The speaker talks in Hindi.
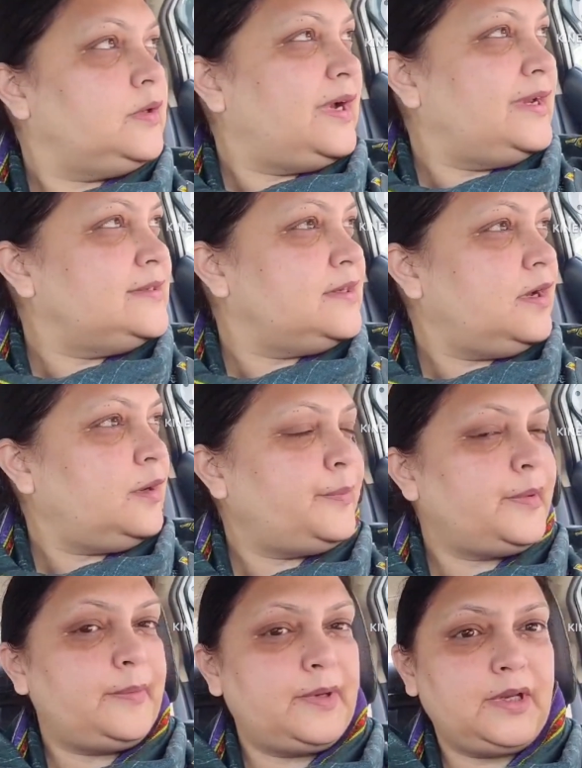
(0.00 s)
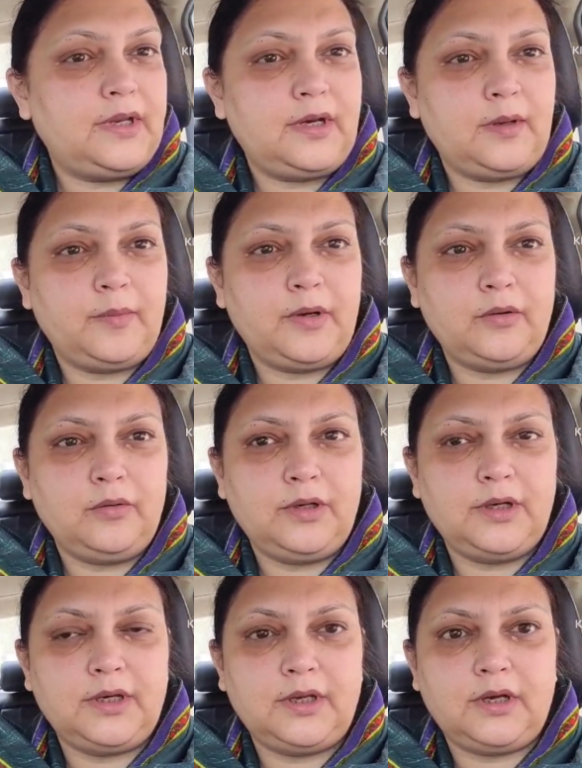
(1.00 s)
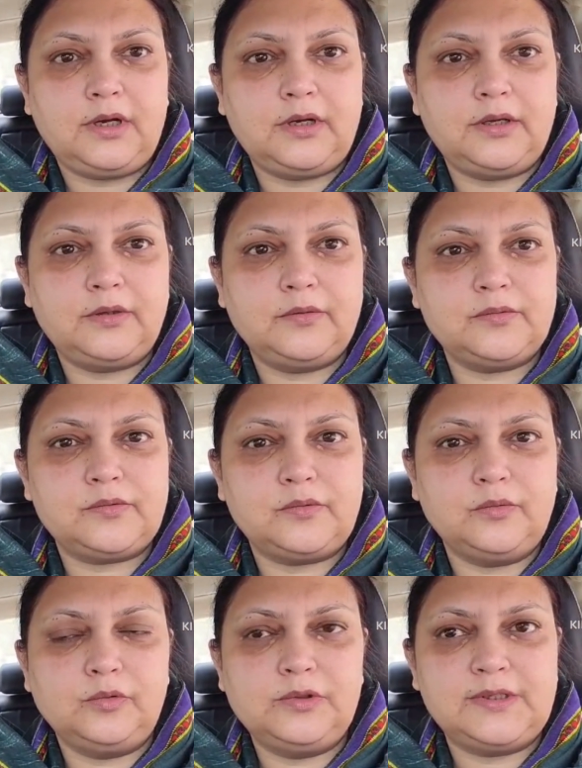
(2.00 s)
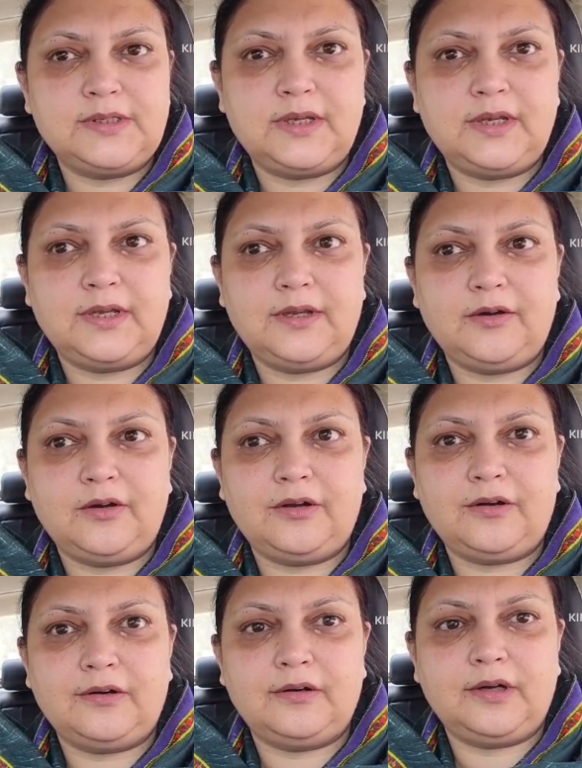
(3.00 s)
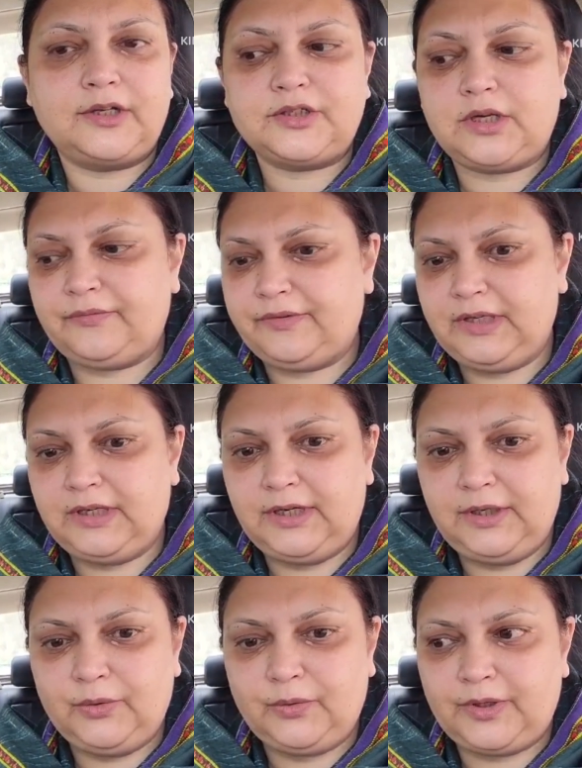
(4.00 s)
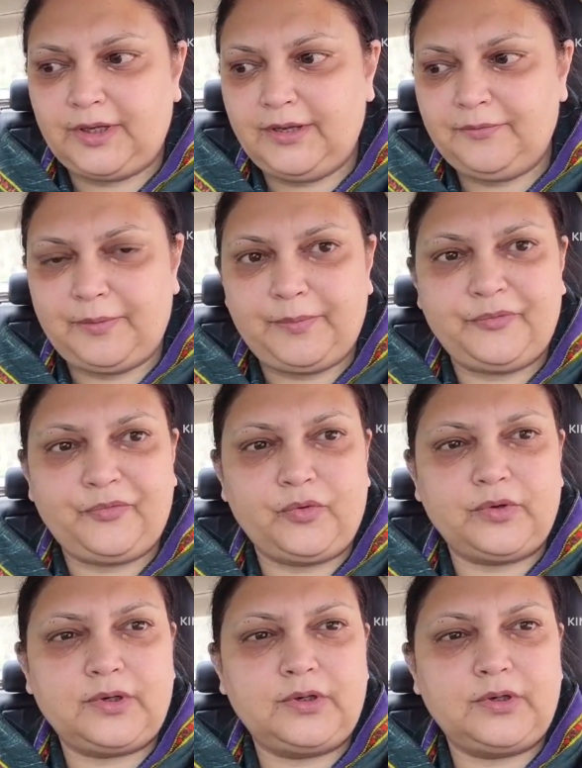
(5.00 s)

गैस यहाँ पे मैं नबा को लेने आ गई हूँ स्कूल से और आज काफ़ी लेट हो गया है मैं भी फ़ोन